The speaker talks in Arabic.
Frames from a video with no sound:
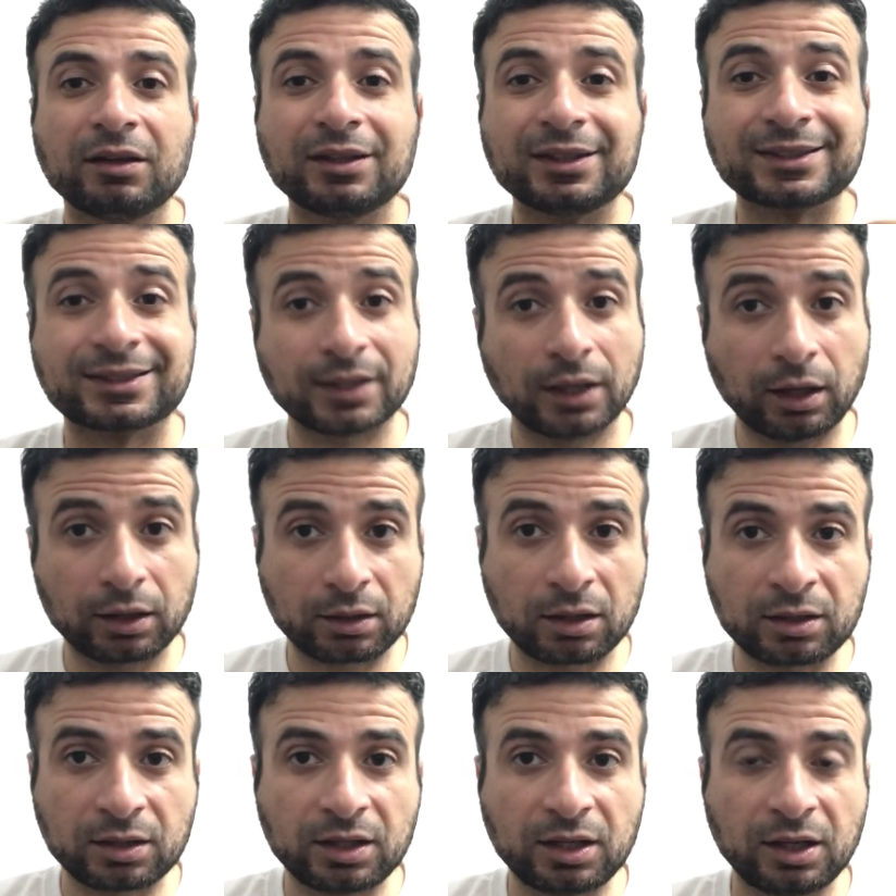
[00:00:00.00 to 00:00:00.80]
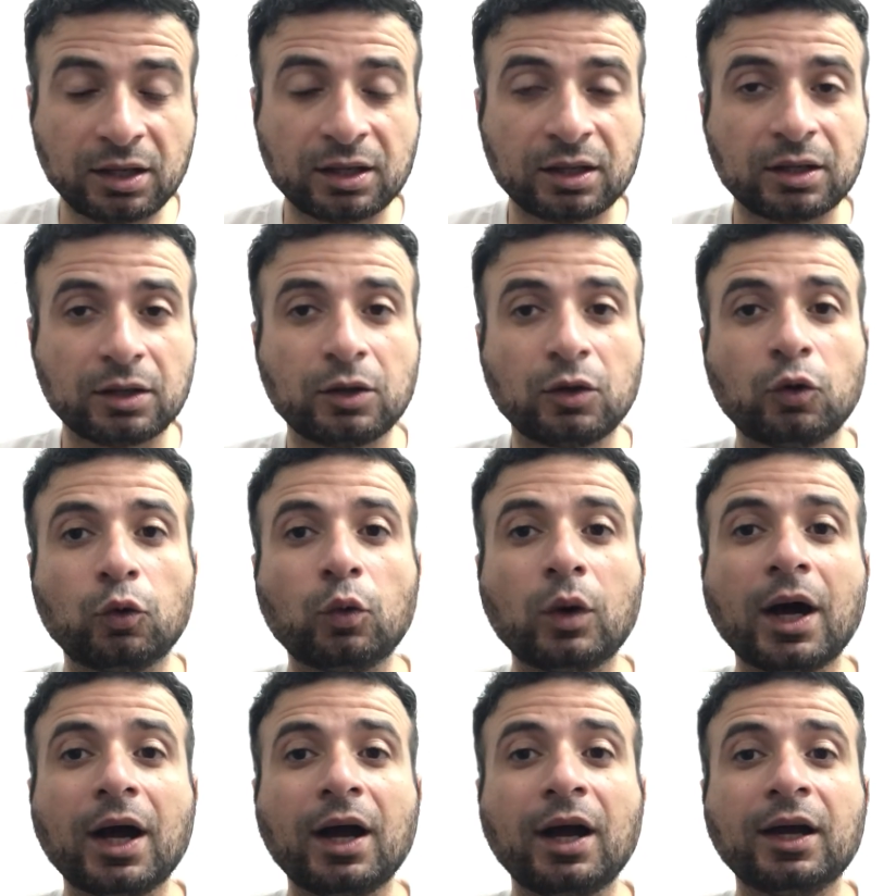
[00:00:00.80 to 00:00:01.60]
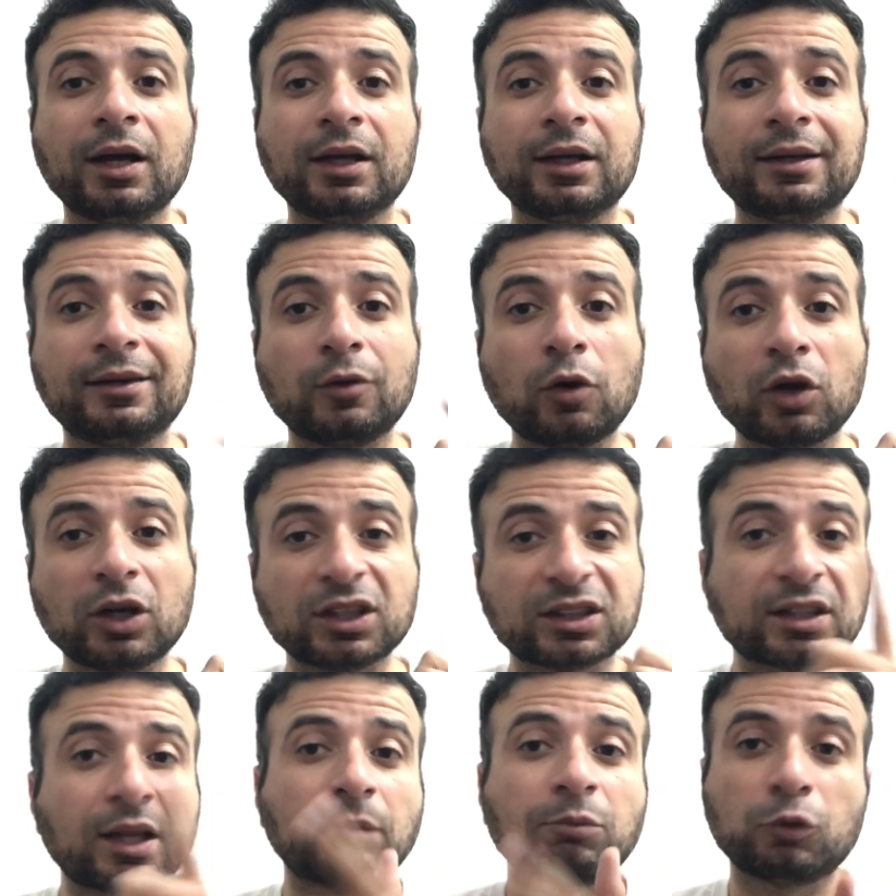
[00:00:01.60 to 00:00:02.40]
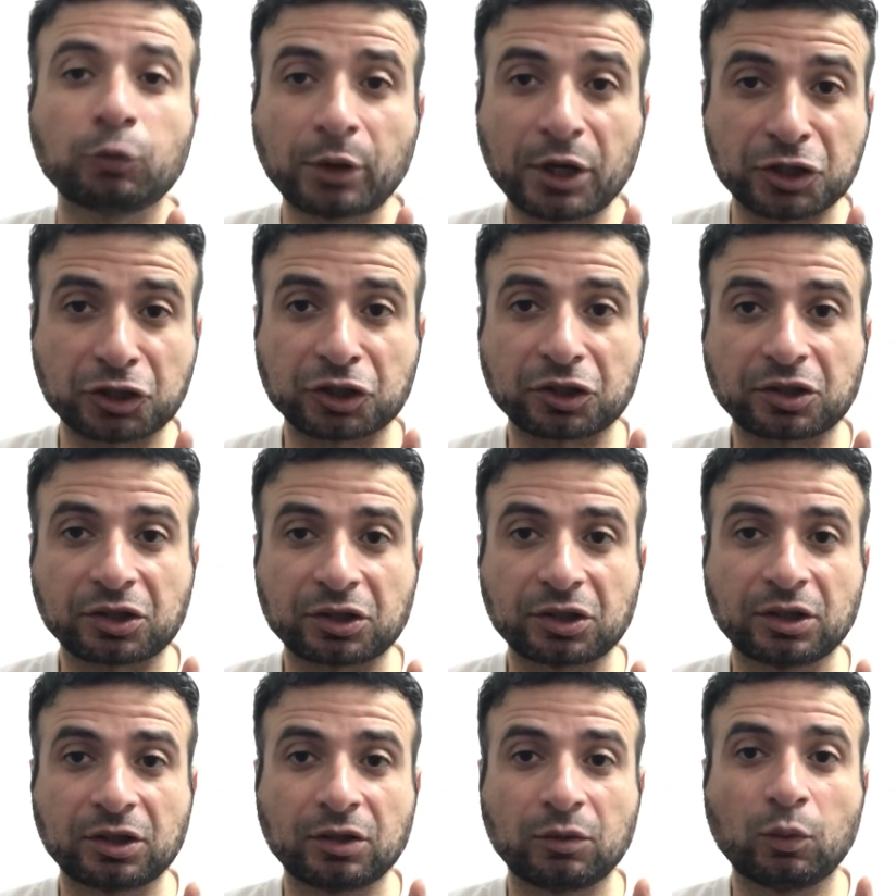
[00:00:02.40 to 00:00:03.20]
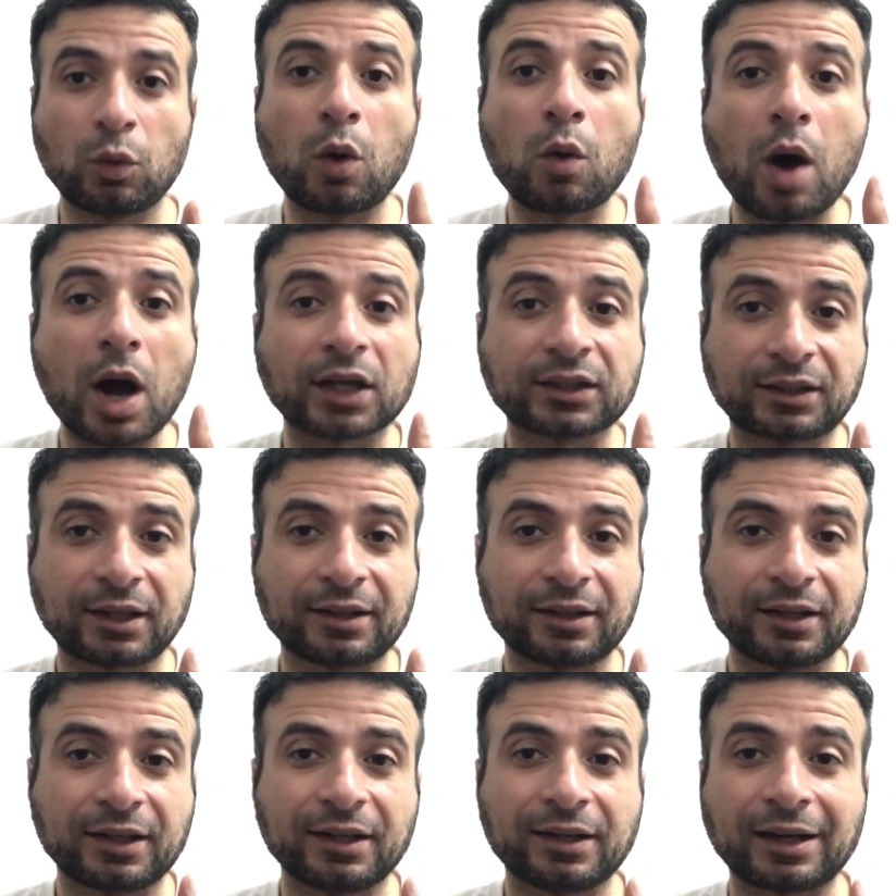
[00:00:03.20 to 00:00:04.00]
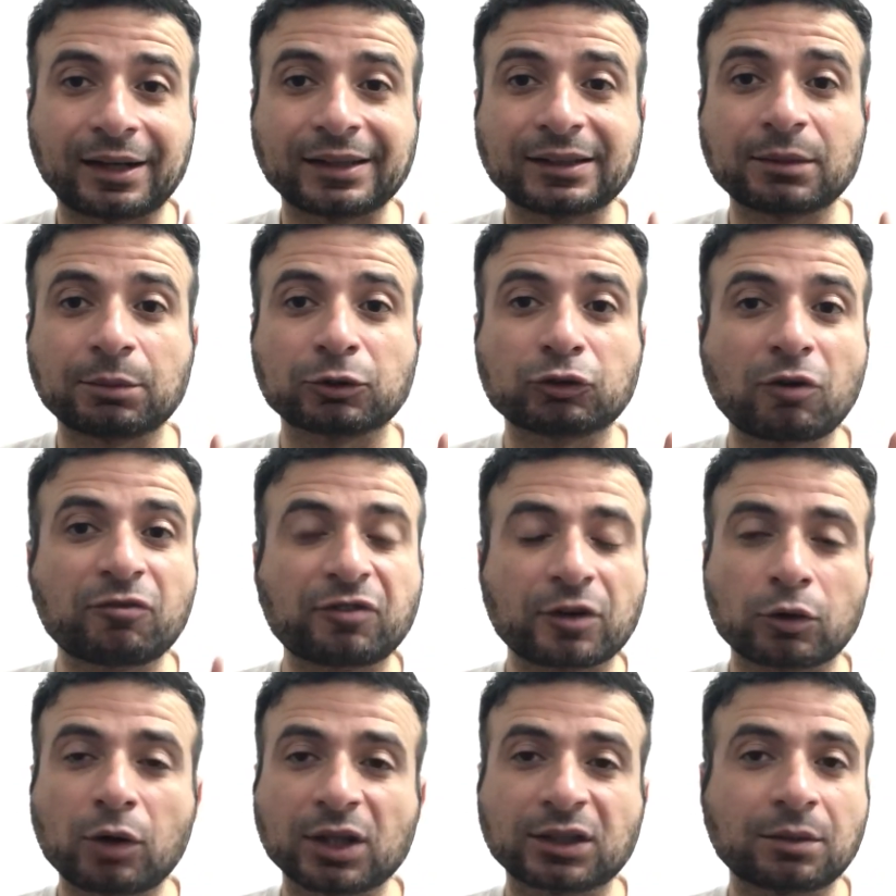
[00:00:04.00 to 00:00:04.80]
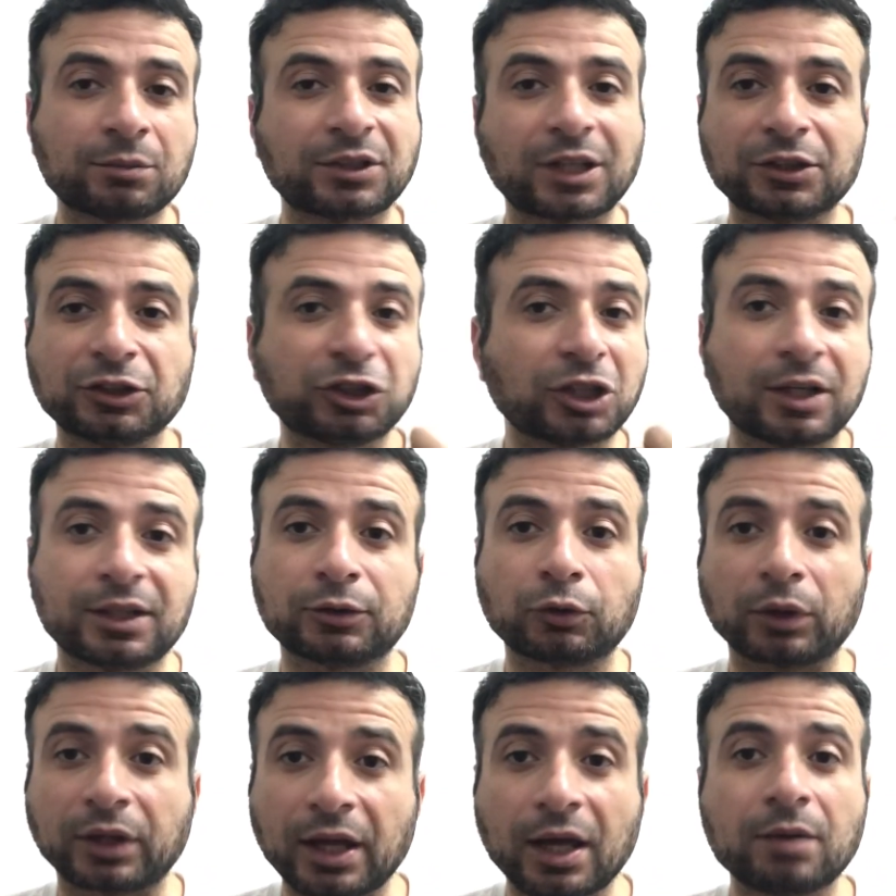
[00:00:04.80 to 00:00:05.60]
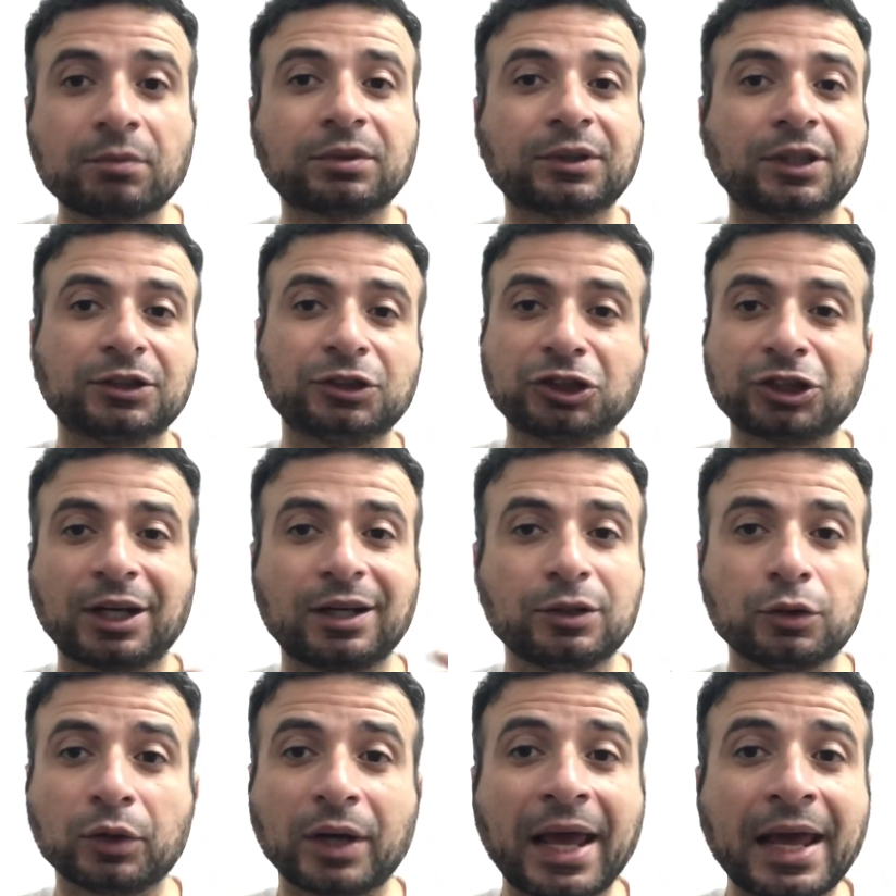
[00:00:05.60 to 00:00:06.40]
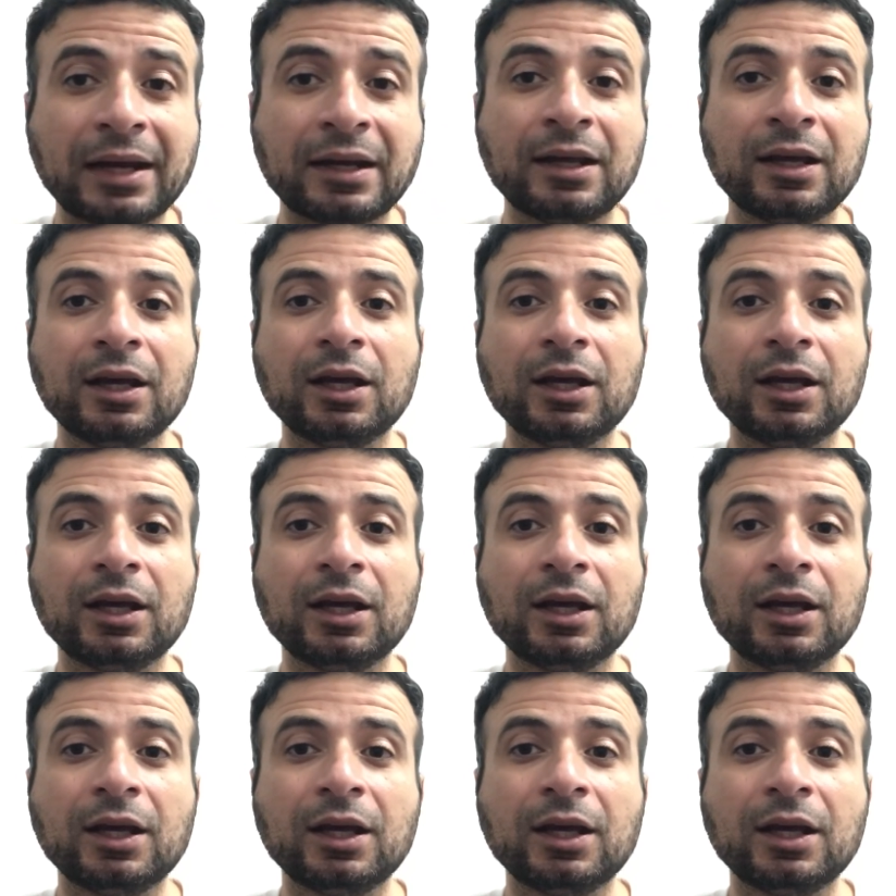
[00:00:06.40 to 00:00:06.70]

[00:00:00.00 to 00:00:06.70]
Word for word: سعرا وان هو يطلع مباشر ووقتا انك انت بتوفر وقت ما بتعديش على تركيا ما بتعديش على اليونان